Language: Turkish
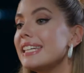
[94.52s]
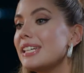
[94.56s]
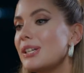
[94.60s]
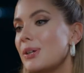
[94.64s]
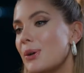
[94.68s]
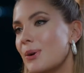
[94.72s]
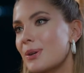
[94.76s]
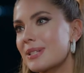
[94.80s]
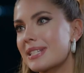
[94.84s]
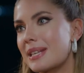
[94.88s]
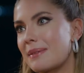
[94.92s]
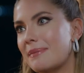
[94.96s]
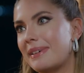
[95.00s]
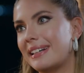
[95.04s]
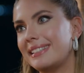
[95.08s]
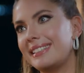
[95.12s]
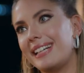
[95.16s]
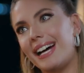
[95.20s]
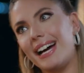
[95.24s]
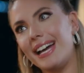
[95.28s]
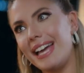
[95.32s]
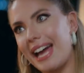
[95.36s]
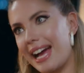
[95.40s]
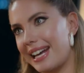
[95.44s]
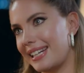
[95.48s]
İyi o zaman.
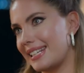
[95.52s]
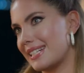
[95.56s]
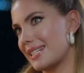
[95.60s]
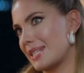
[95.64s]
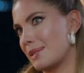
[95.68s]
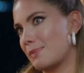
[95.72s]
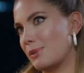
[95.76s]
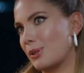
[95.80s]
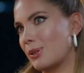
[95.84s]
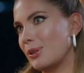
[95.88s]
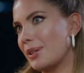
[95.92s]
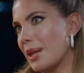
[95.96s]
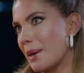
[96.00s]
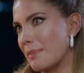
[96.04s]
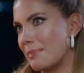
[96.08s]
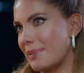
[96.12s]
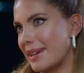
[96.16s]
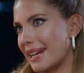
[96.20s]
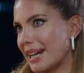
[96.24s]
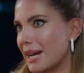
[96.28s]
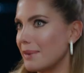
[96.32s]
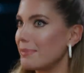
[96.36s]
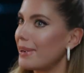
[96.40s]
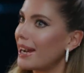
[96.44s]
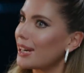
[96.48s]
Ayarlarız bir gün hep
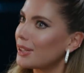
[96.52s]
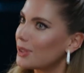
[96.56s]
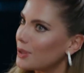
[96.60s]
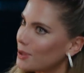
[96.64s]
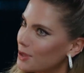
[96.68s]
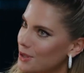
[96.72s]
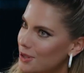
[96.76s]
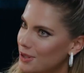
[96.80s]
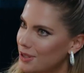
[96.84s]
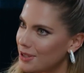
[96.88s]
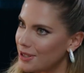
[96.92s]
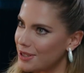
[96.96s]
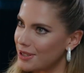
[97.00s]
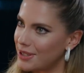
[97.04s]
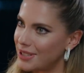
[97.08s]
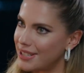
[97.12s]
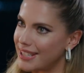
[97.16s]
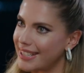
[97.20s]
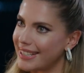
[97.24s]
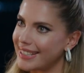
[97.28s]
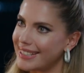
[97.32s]
beraber görüşürüz.